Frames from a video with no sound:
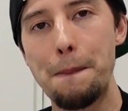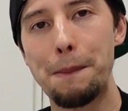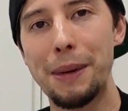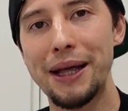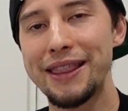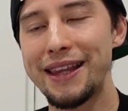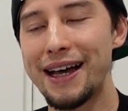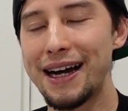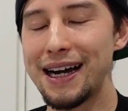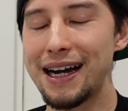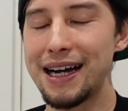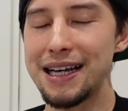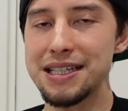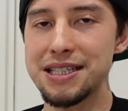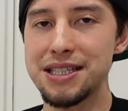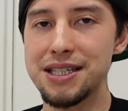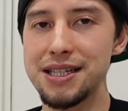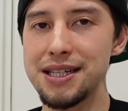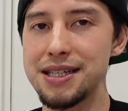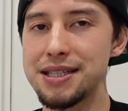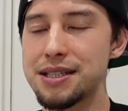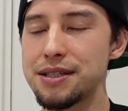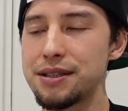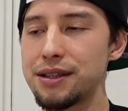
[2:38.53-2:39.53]
まあ、長い
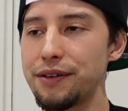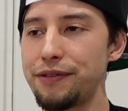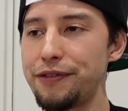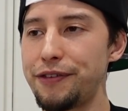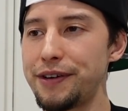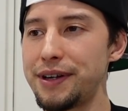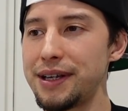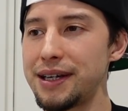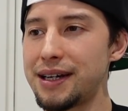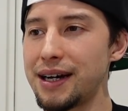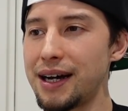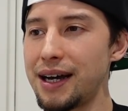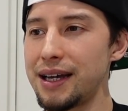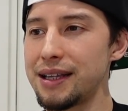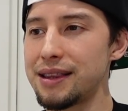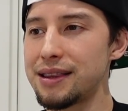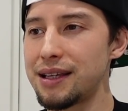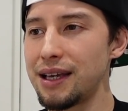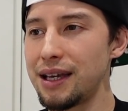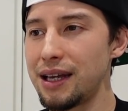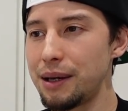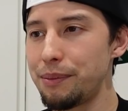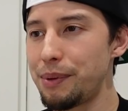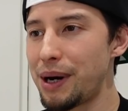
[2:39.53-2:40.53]
シーズンで振り返っ
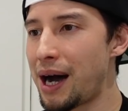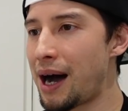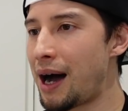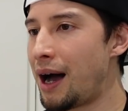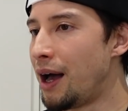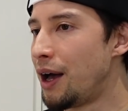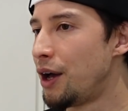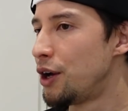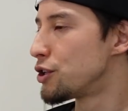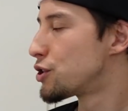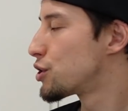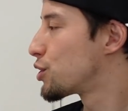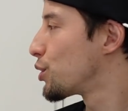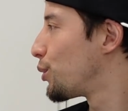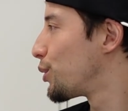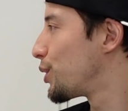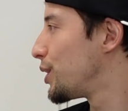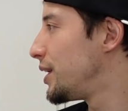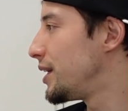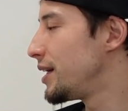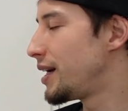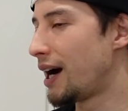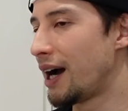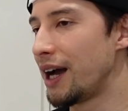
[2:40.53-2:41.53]
ていれば、勝
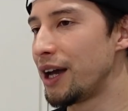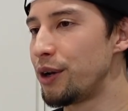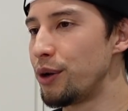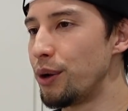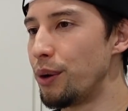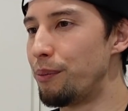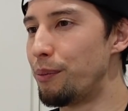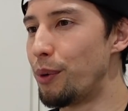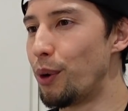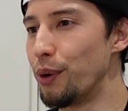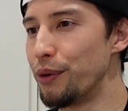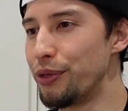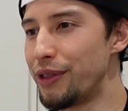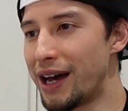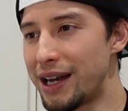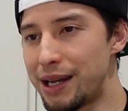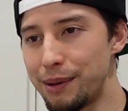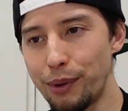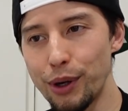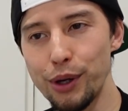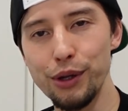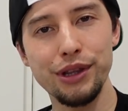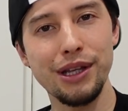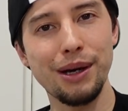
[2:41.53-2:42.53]
利以外のもう何
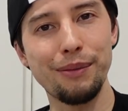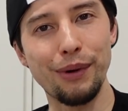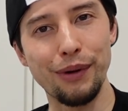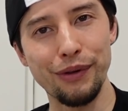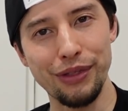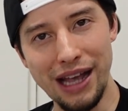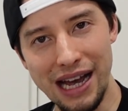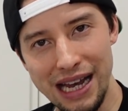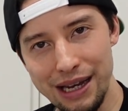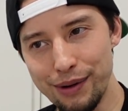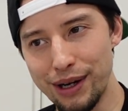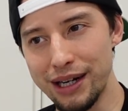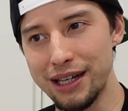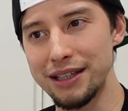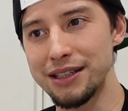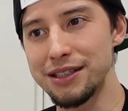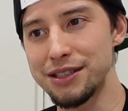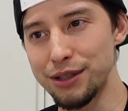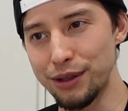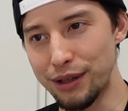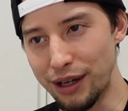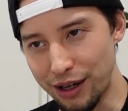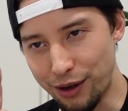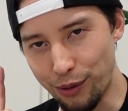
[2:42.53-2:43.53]
者でもないわけで
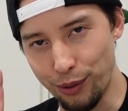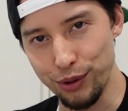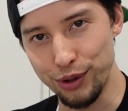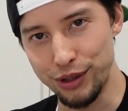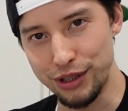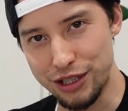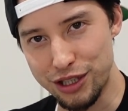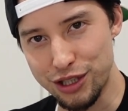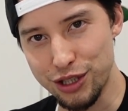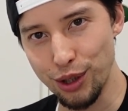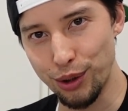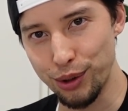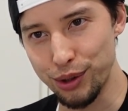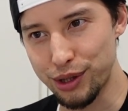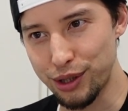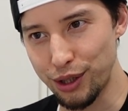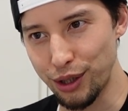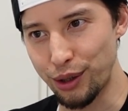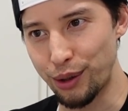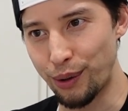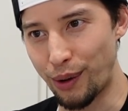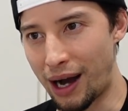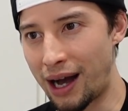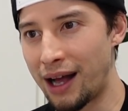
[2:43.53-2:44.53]
すよね、この一勝って
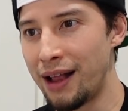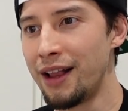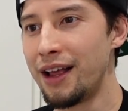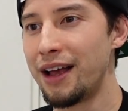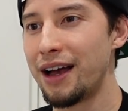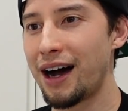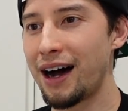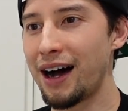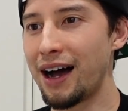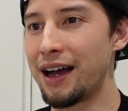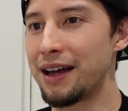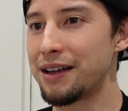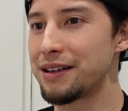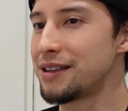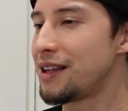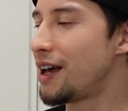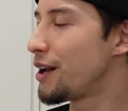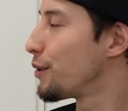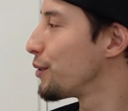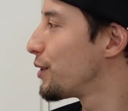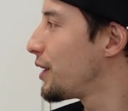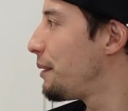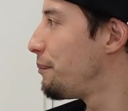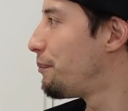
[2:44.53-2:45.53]
いうのは。はい。な
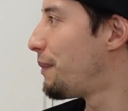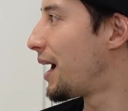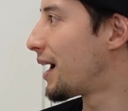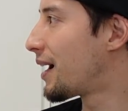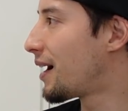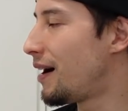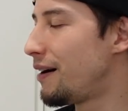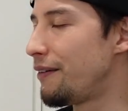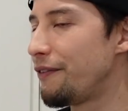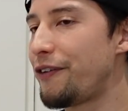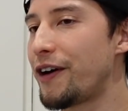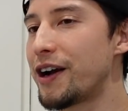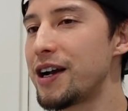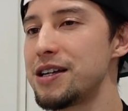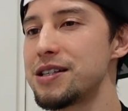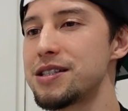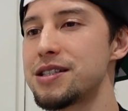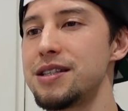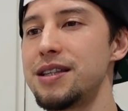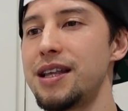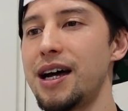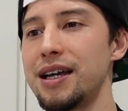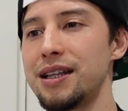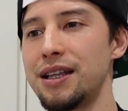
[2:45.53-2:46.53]
ので、まあ、
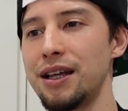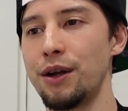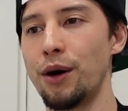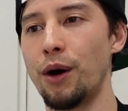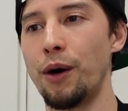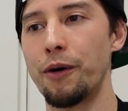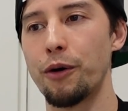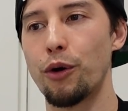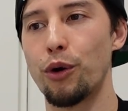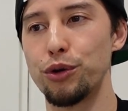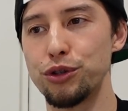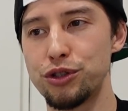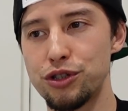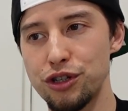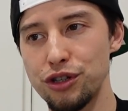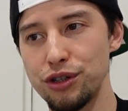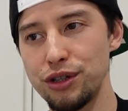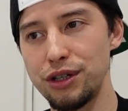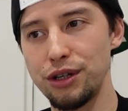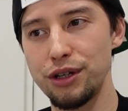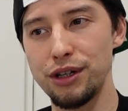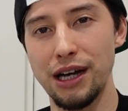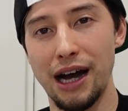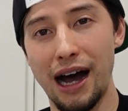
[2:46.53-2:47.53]
カンファレンス内での、こう、
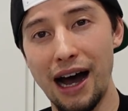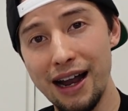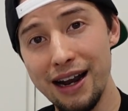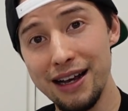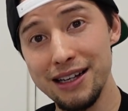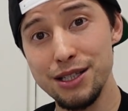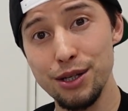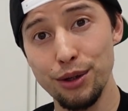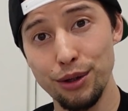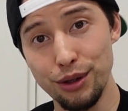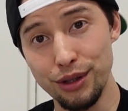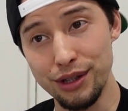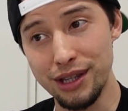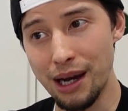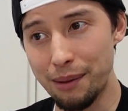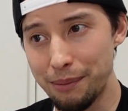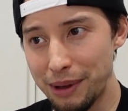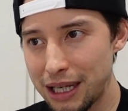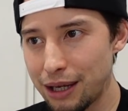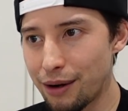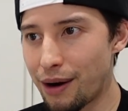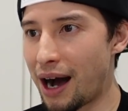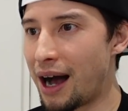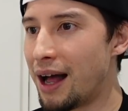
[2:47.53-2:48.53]
順位争いのた
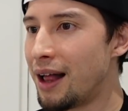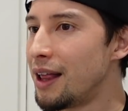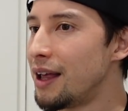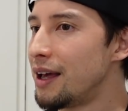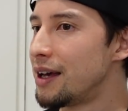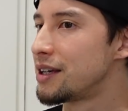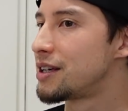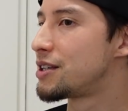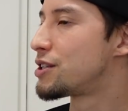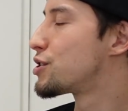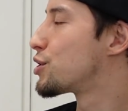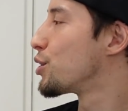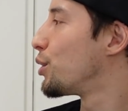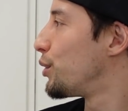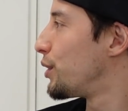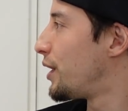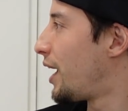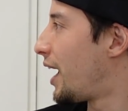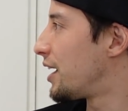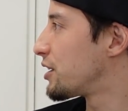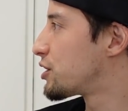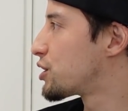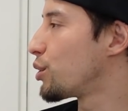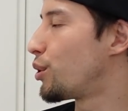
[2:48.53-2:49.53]
めには、貴重
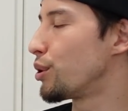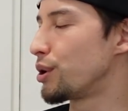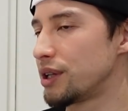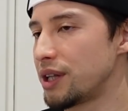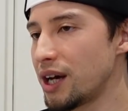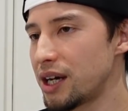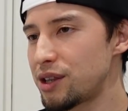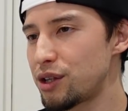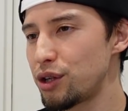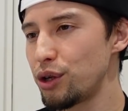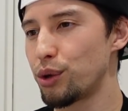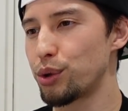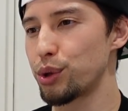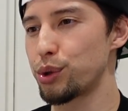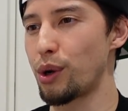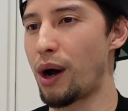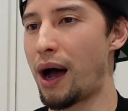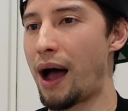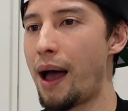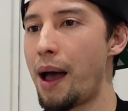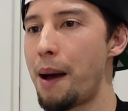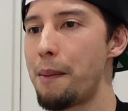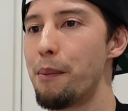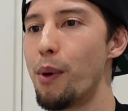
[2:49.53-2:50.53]
な勝利だということ
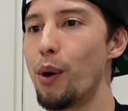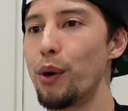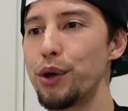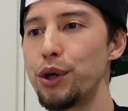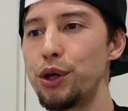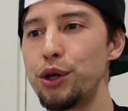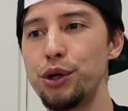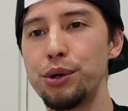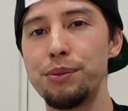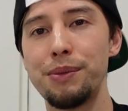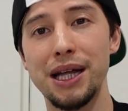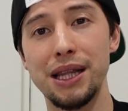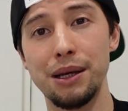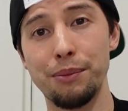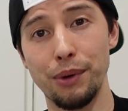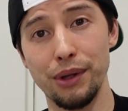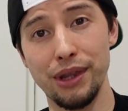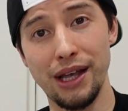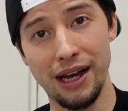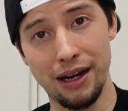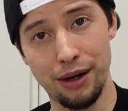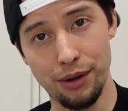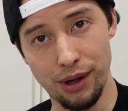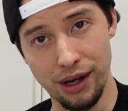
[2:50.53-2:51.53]
は、もう言うまでも
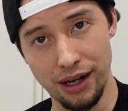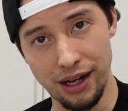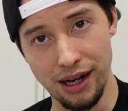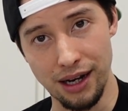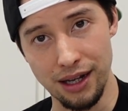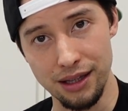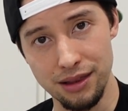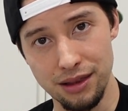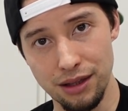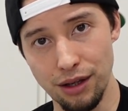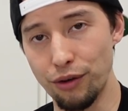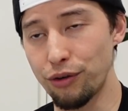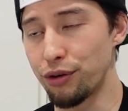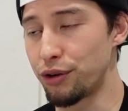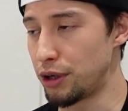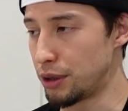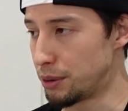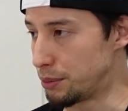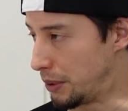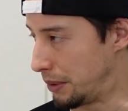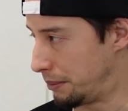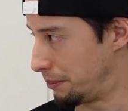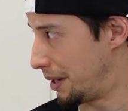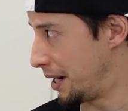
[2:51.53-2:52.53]
ないのかなっていうふうに
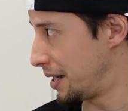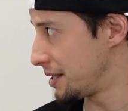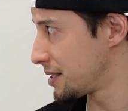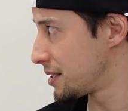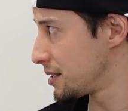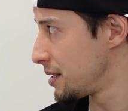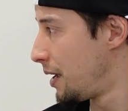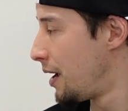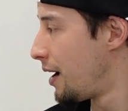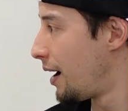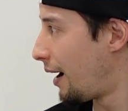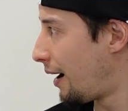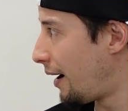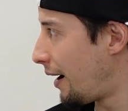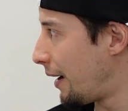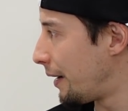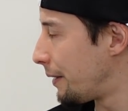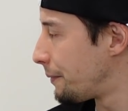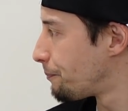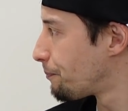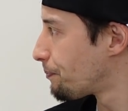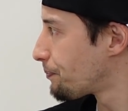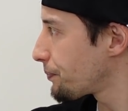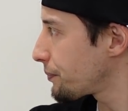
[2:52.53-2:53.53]
思います。は
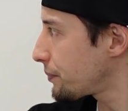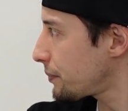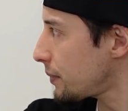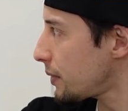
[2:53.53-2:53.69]
い。